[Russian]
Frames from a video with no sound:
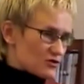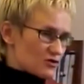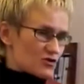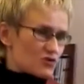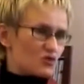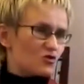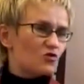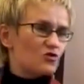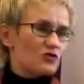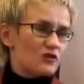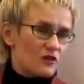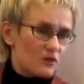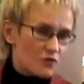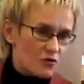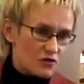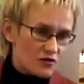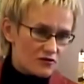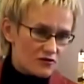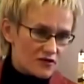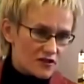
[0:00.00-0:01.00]
что
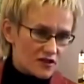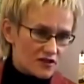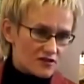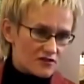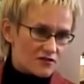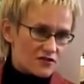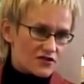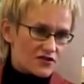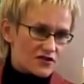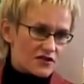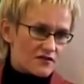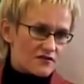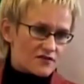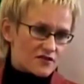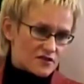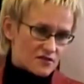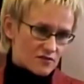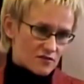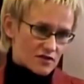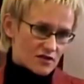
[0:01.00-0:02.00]
такое финансовая
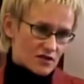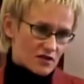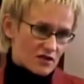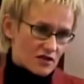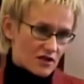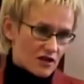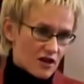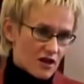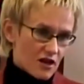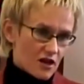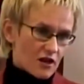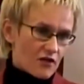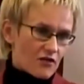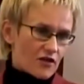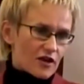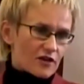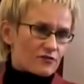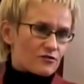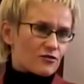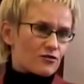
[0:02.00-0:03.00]
независимость, они
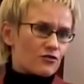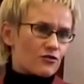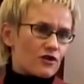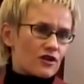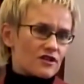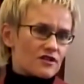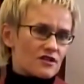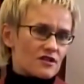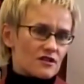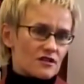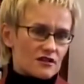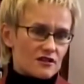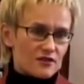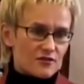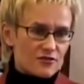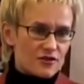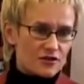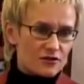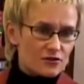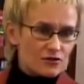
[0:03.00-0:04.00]
говорят, много денег, да
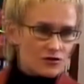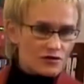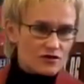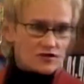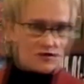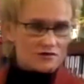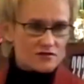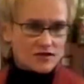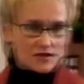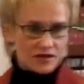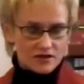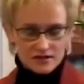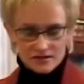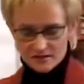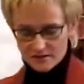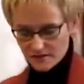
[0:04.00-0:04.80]
меня душит смех.